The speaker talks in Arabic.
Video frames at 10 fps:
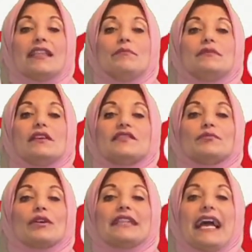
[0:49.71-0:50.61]
لم
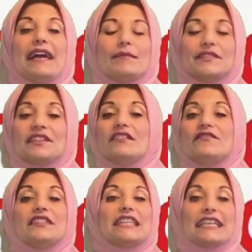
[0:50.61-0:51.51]
يسبق لها مثيل
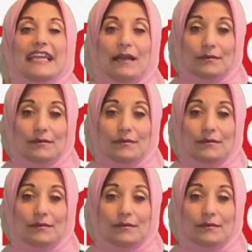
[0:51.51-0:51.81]
في تاريخ